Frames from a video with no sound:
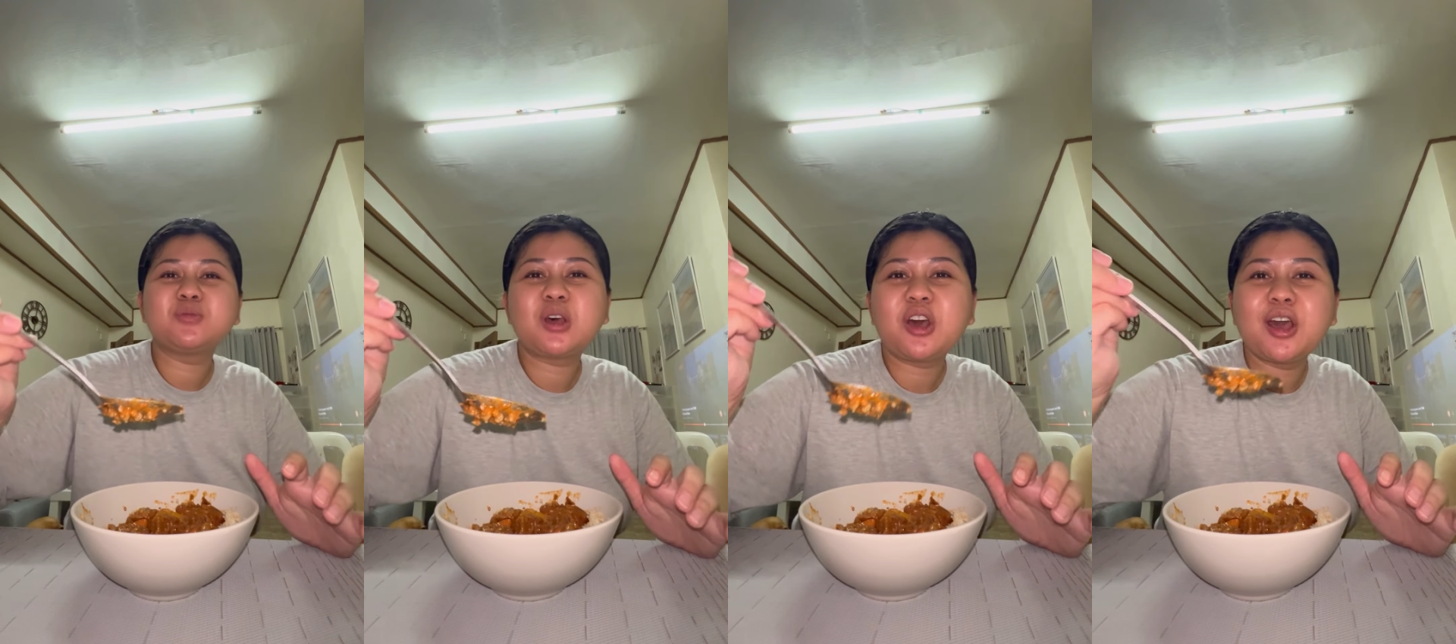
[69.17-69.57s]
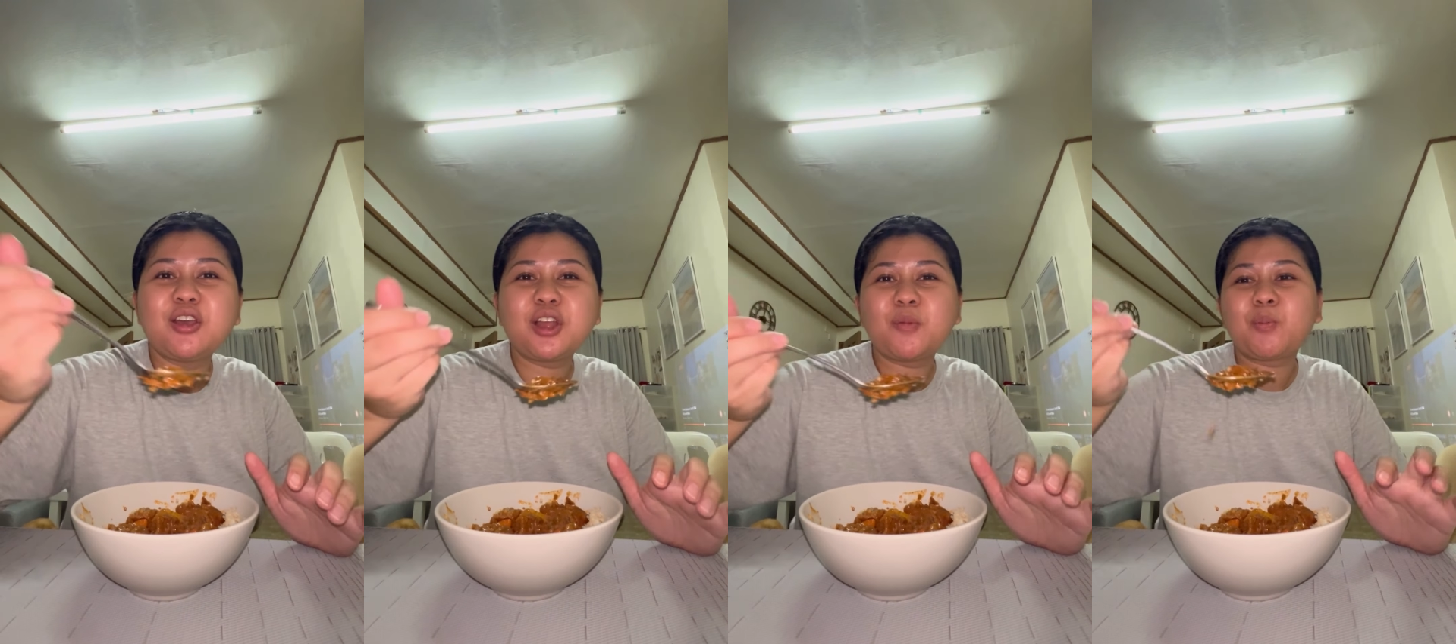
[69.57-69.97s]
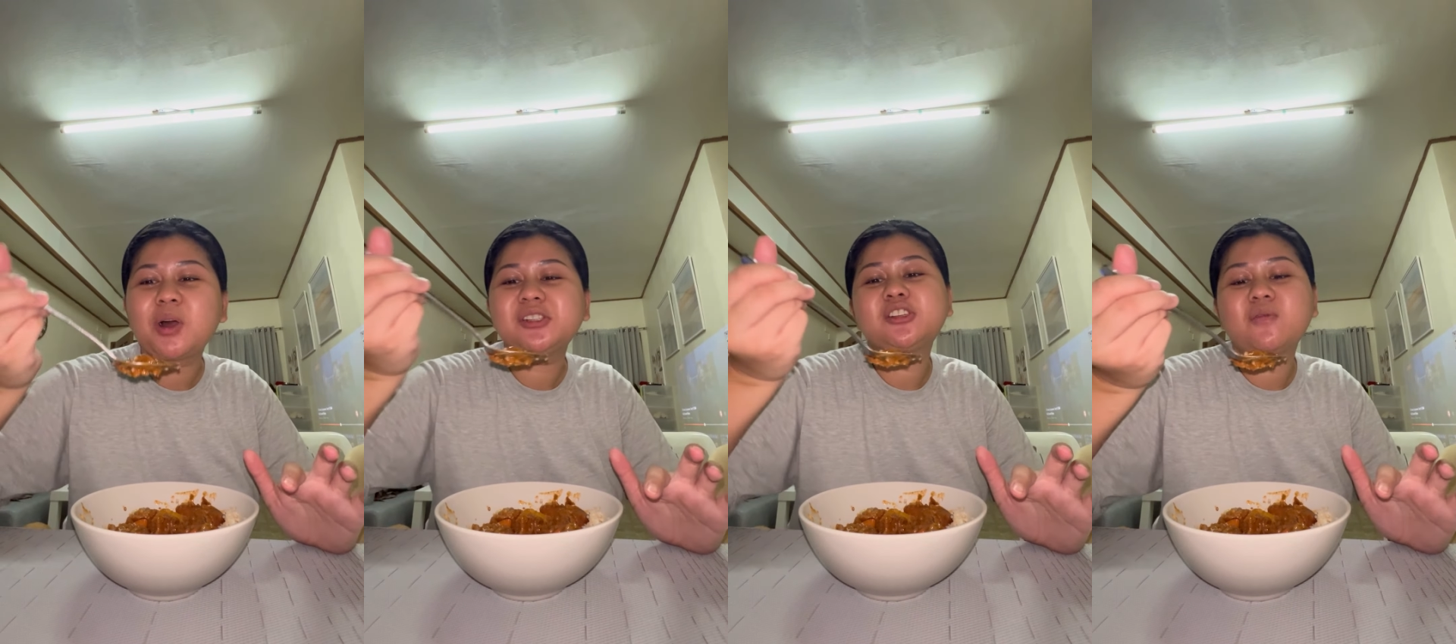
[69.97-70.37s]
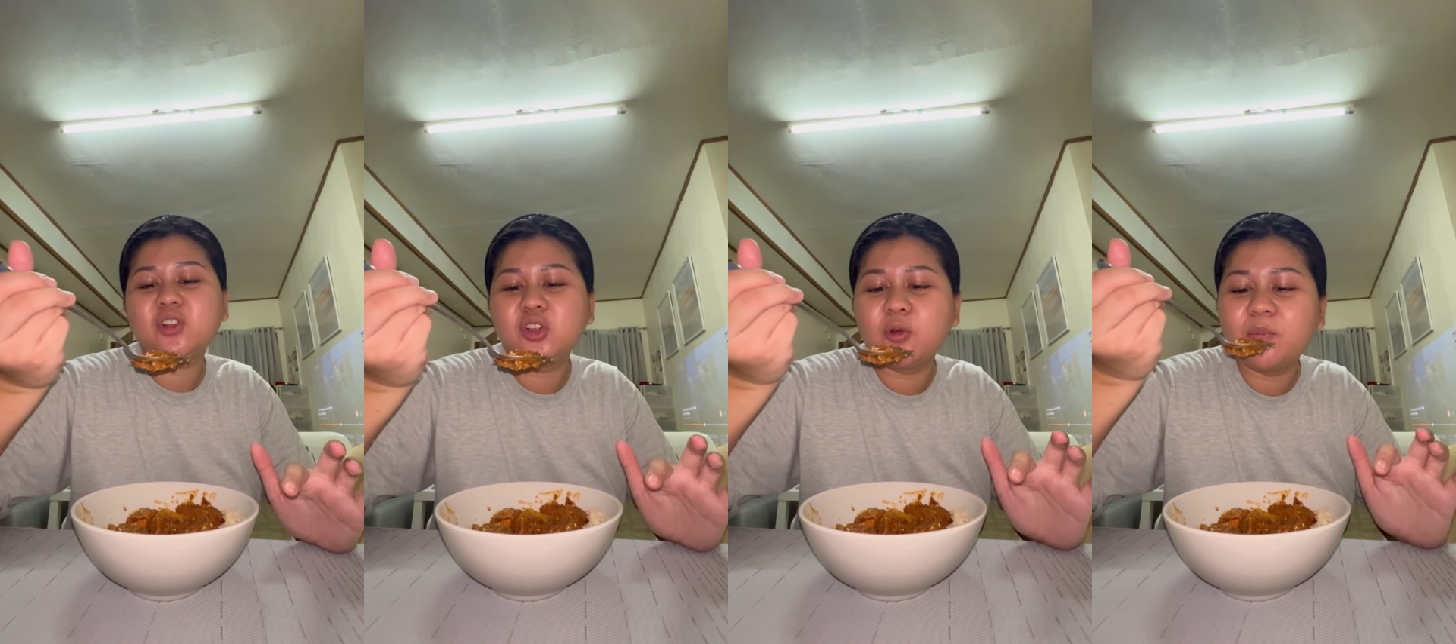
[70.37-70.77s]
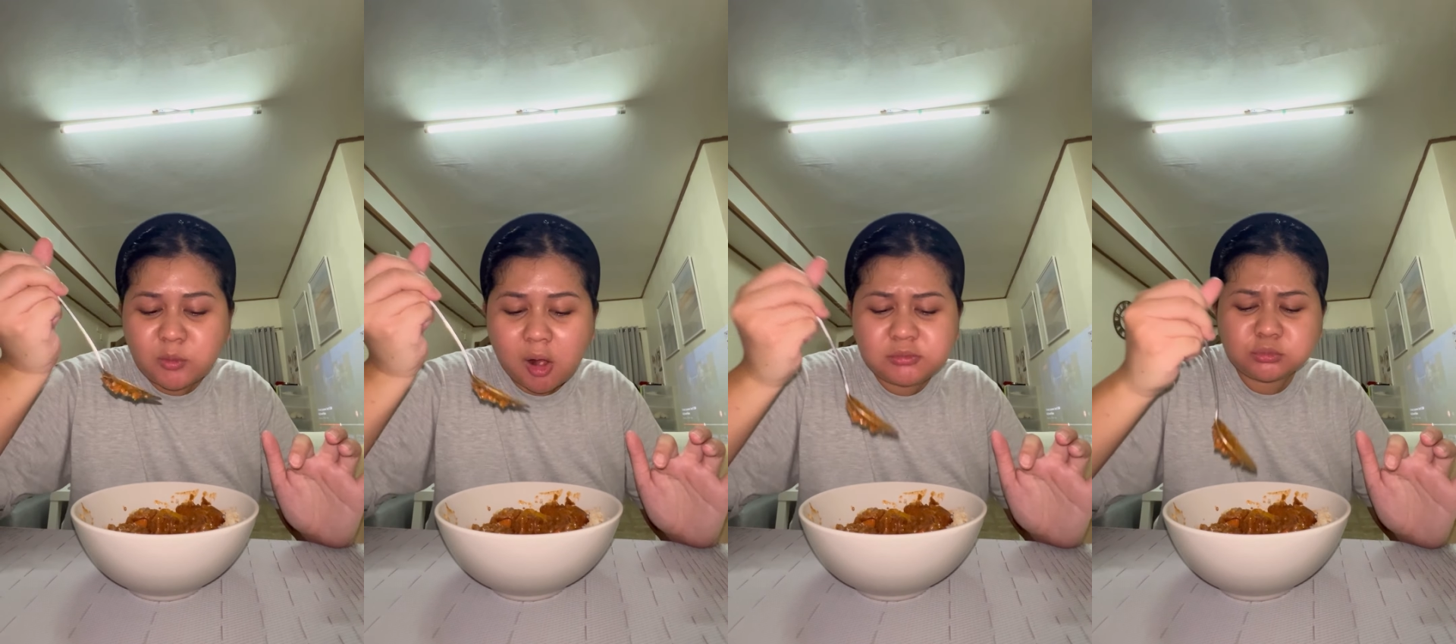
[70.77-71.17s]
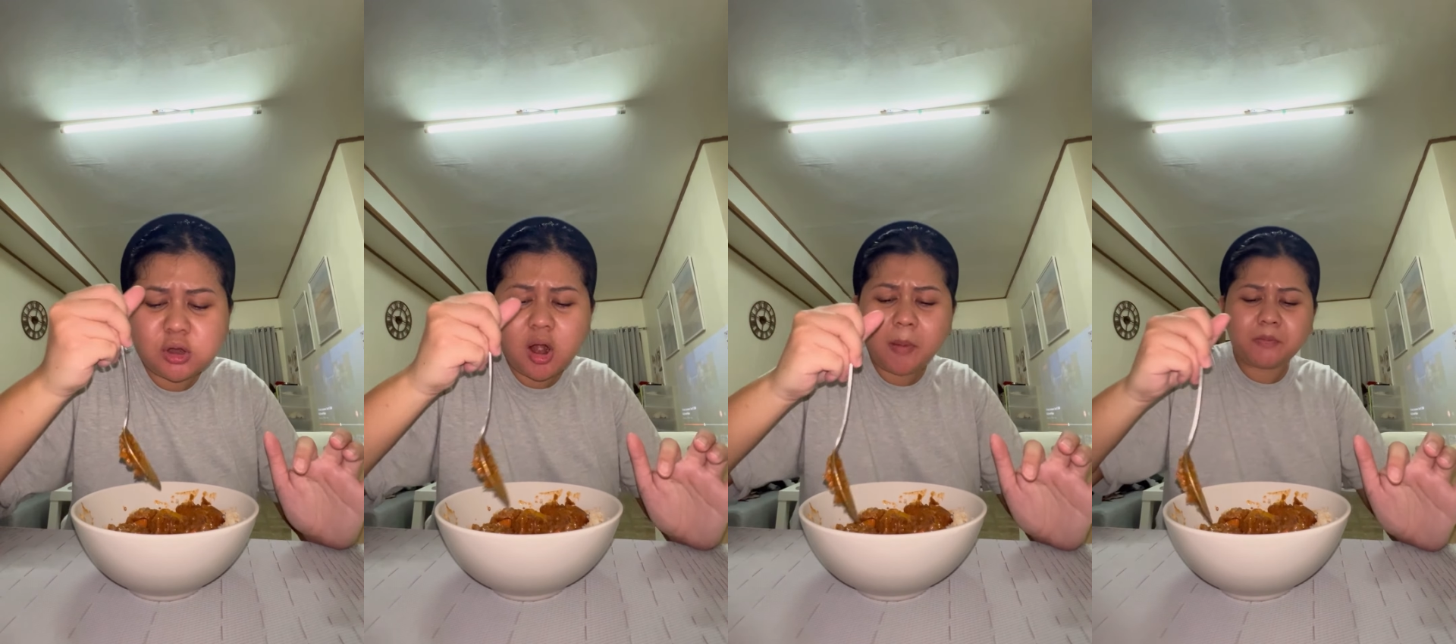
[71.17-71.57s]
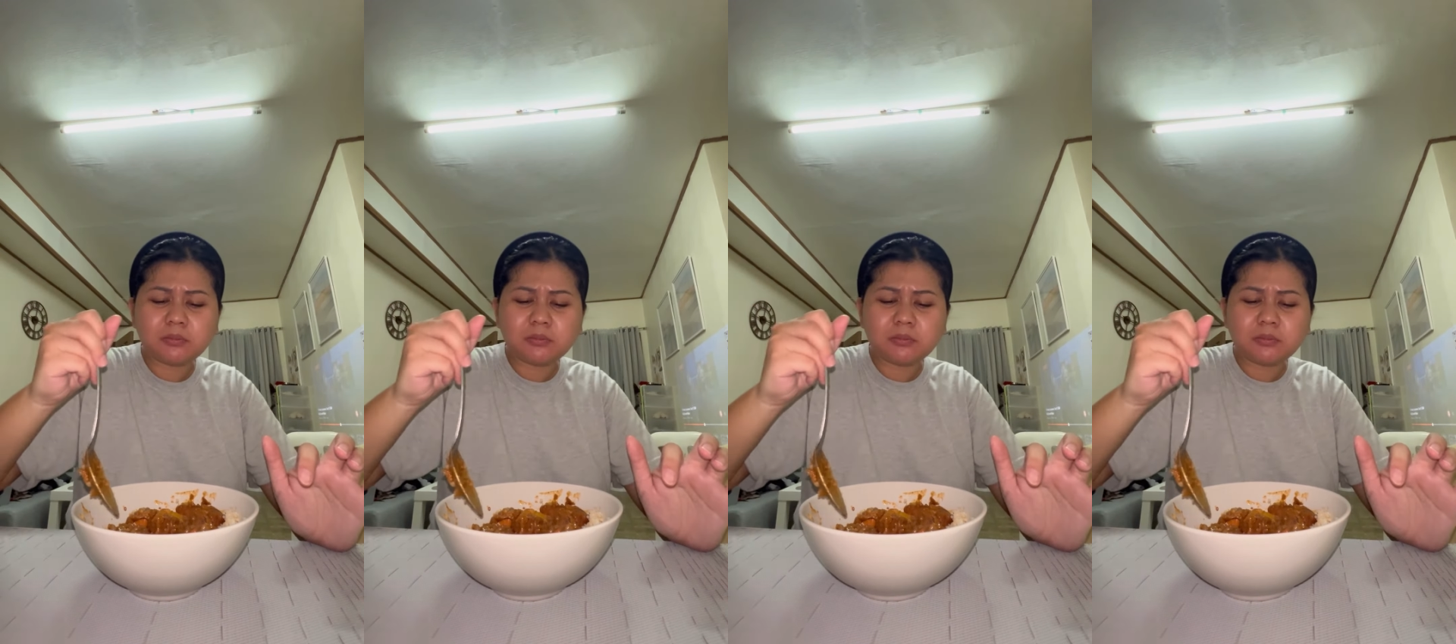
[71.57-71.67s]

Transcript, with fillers: Sara, ayaw niya magpakita sa video. Sarap!